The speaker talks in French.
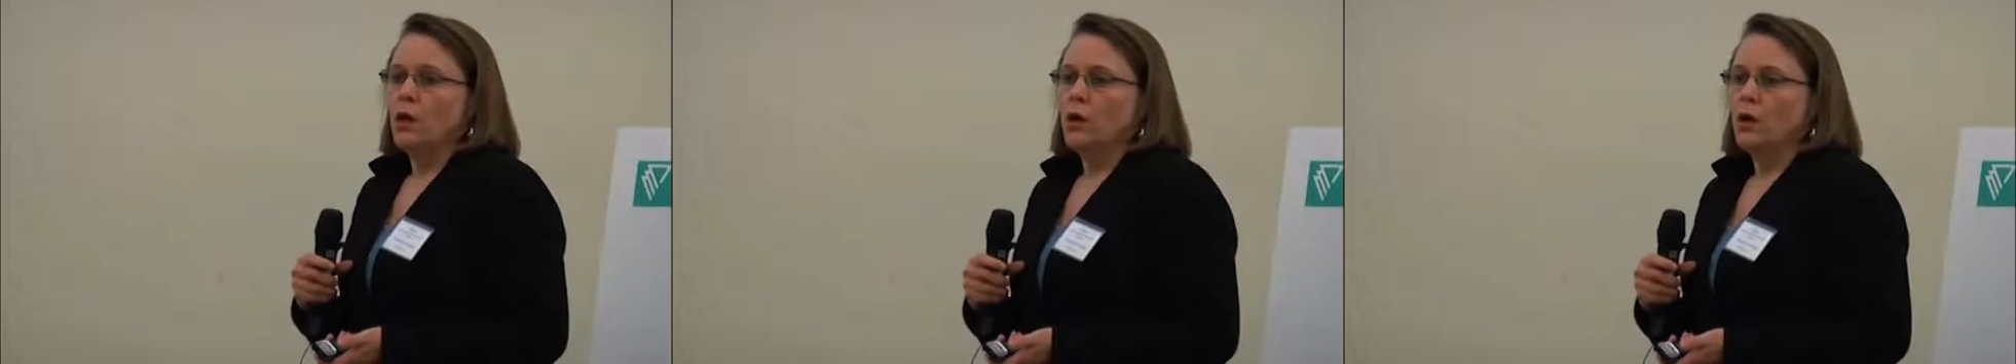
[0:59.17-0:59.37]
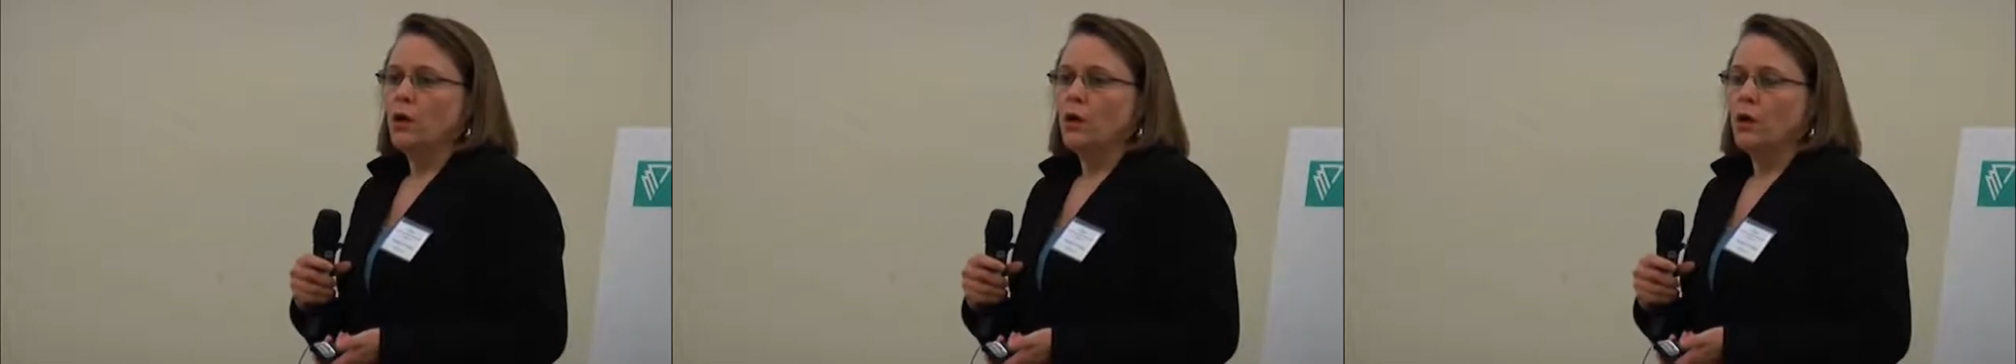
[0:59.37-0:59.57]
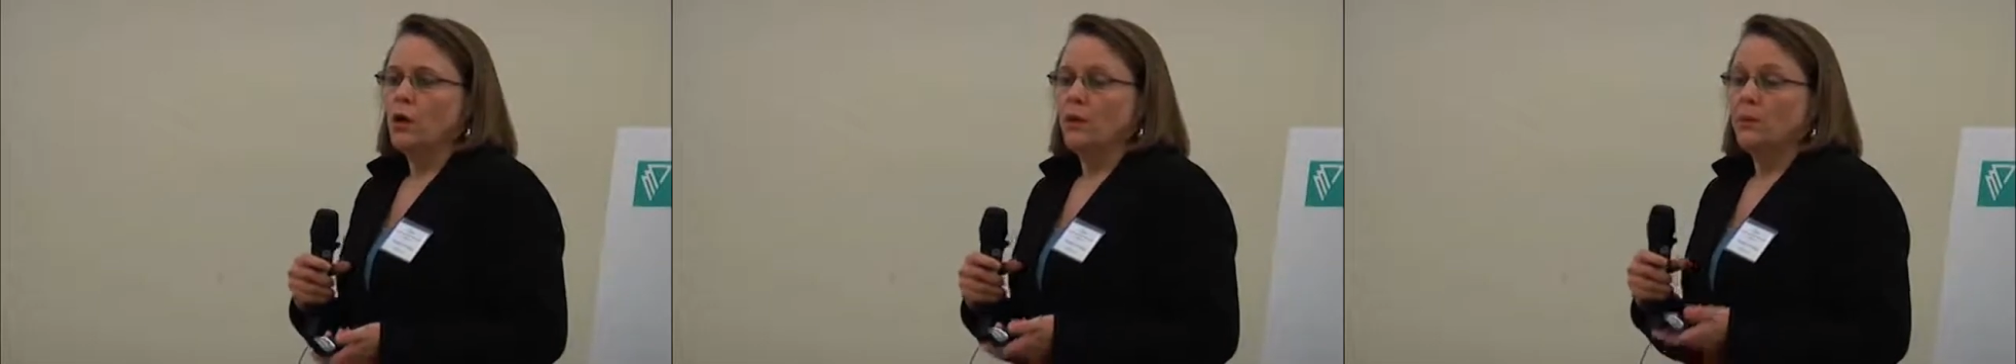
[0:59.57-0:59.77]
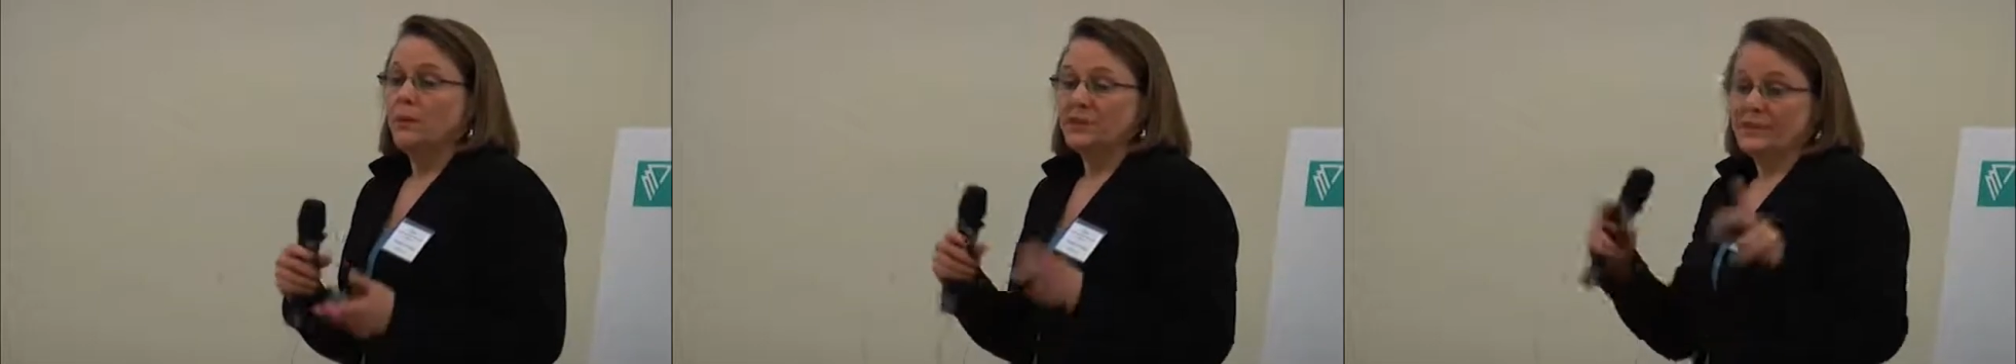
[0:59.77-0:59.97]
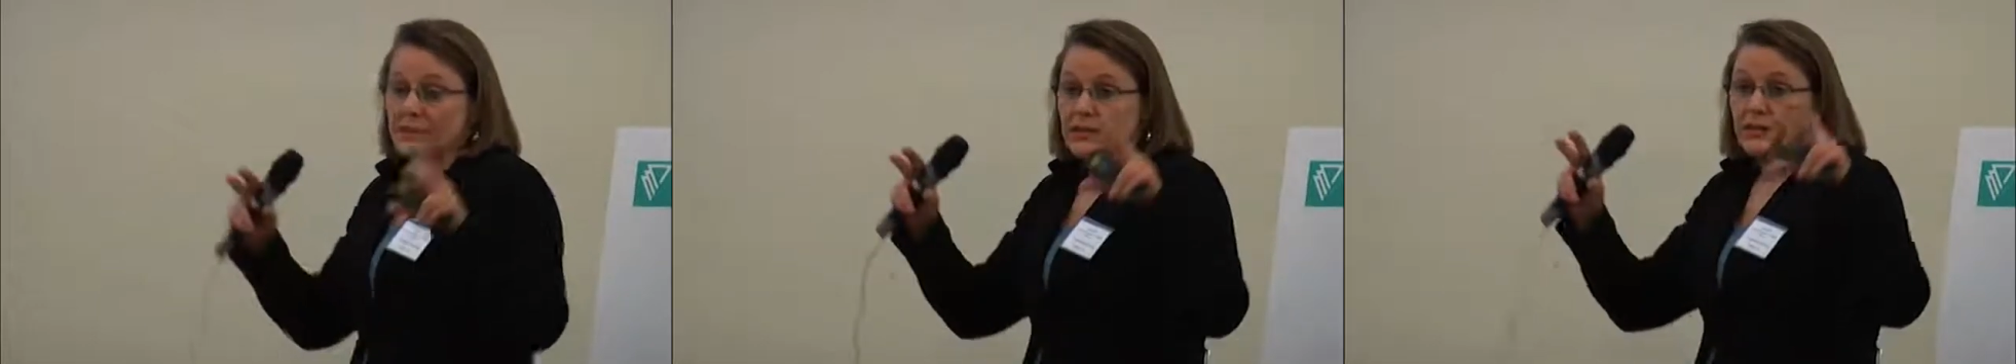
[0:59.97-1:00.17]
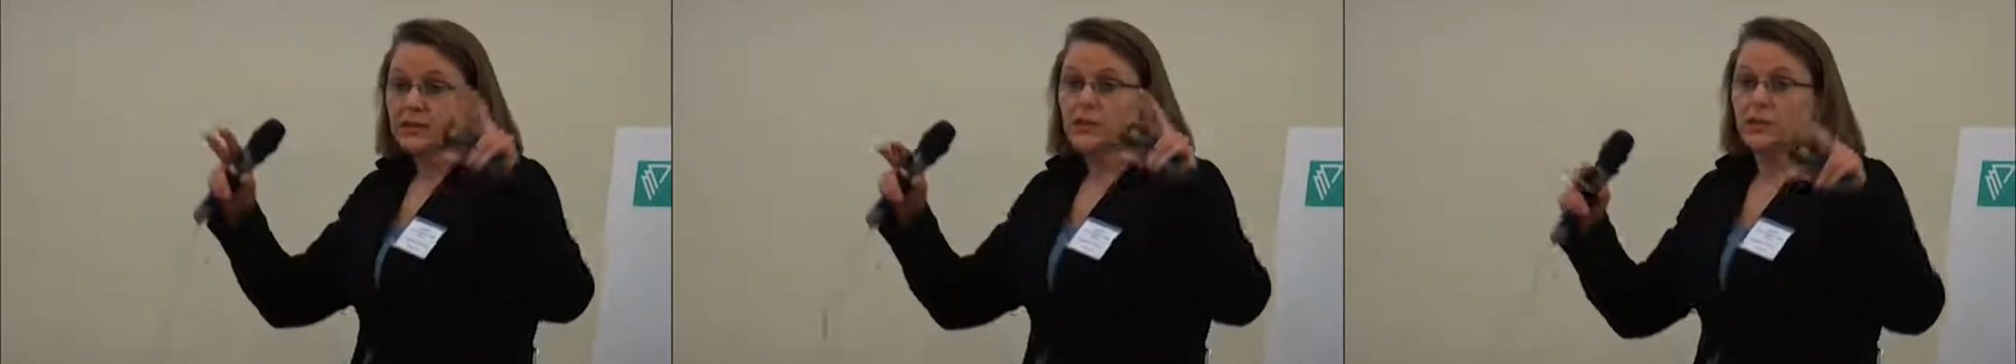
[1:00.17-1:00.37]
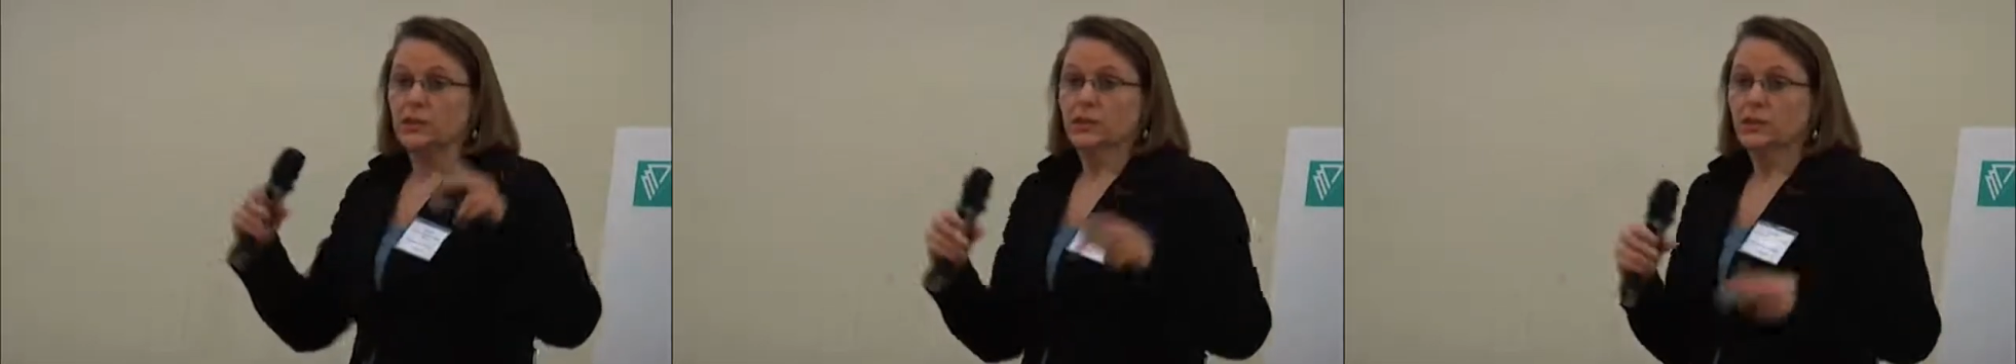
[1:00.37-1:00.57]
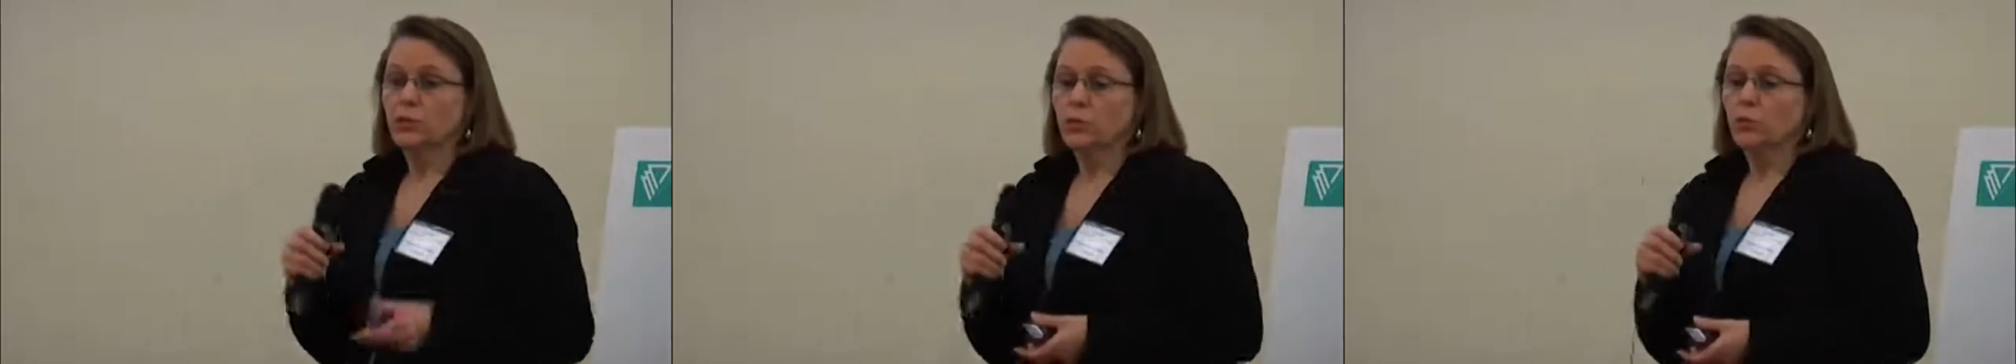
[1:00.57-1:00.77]
euh, passive
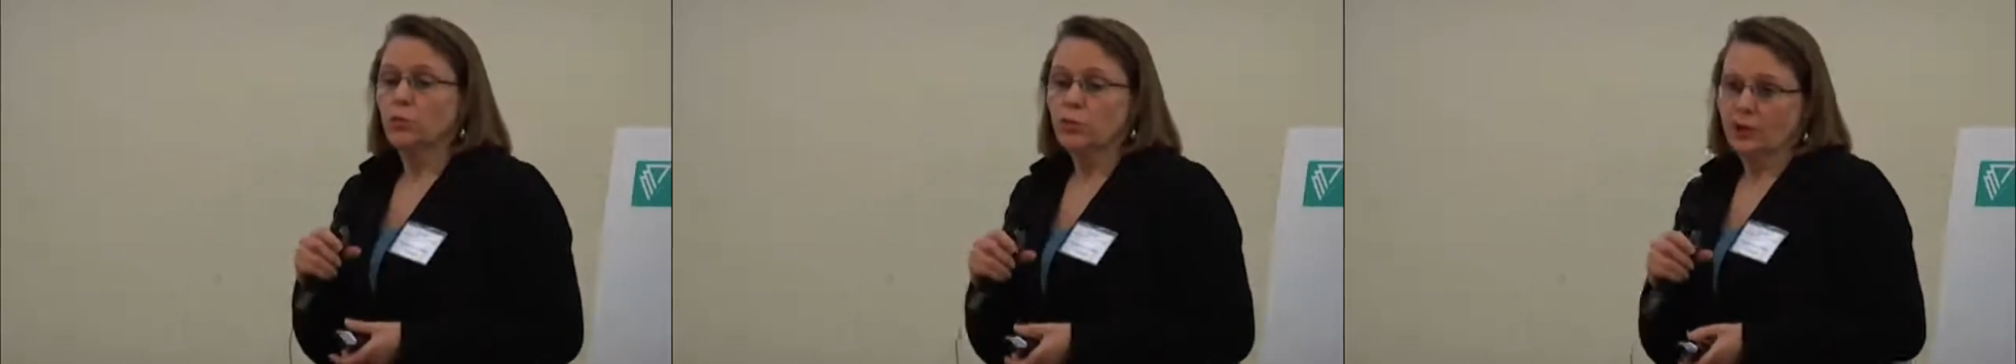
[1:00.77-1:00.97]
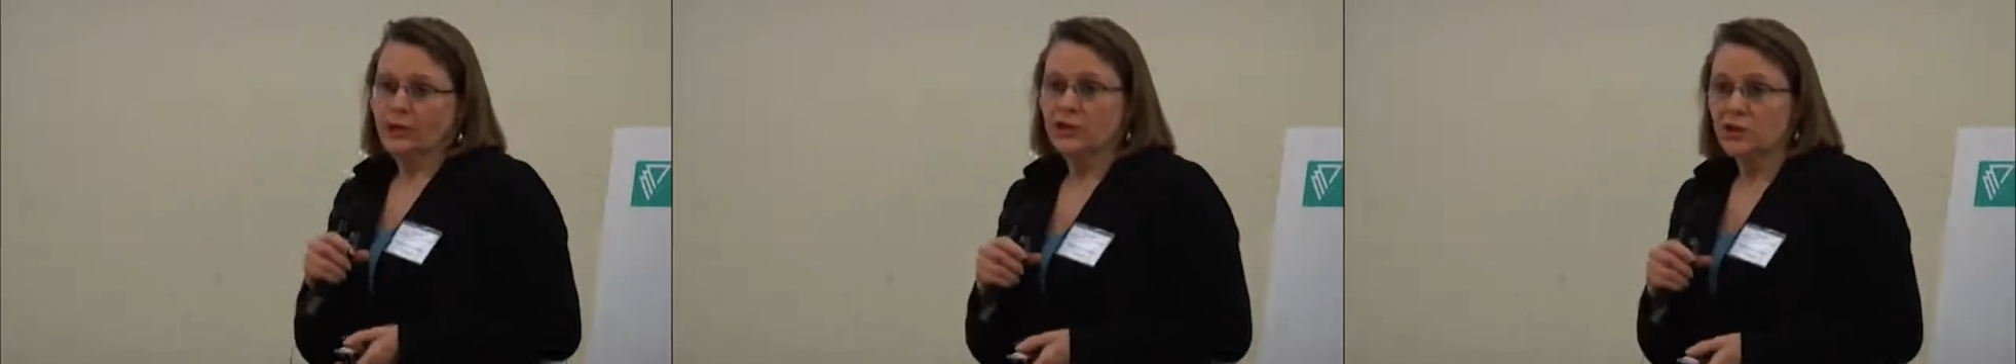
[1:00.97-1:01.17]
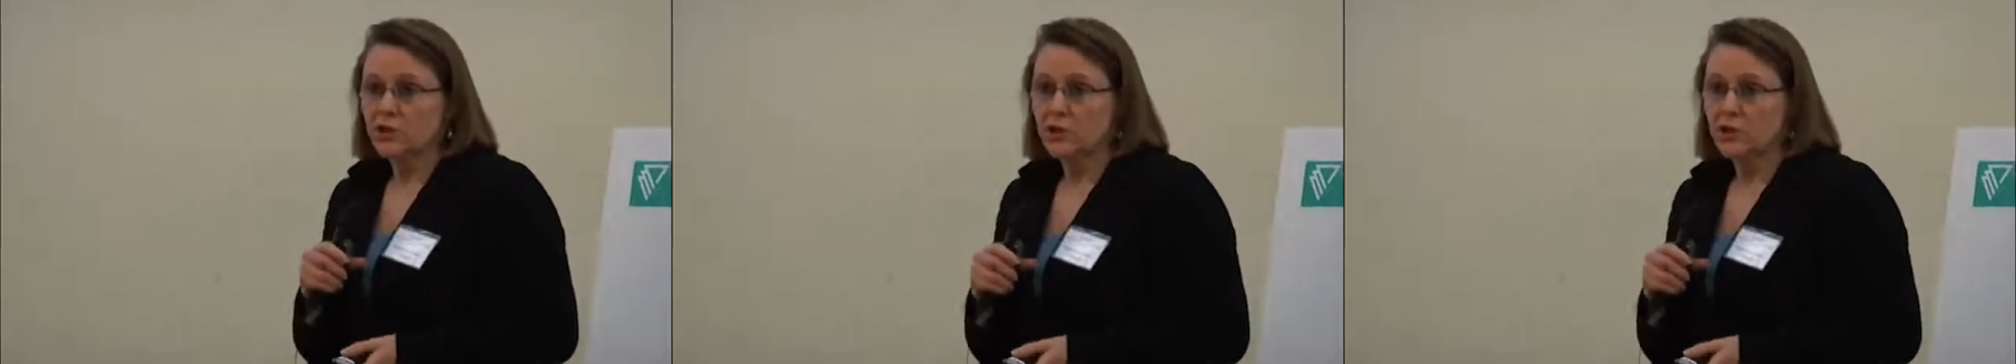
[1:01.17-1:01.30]
auprès des